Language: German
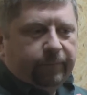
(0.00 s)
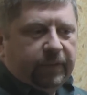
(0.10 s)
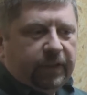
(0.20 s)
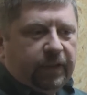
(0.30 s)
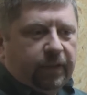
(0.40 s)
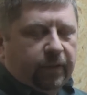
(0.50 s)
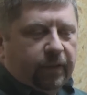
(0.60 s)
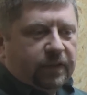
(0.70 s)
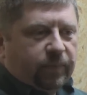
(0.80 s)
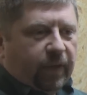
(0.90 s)
die
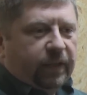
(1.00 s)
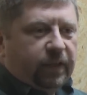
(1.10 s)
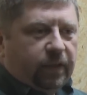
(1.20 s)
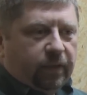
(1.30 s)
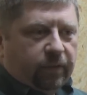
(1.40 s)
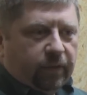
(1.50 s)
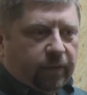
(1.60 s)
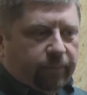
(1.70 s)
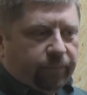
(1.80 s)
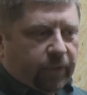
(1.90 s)
zwar die,
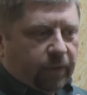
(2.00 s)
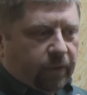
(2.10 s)
ähm,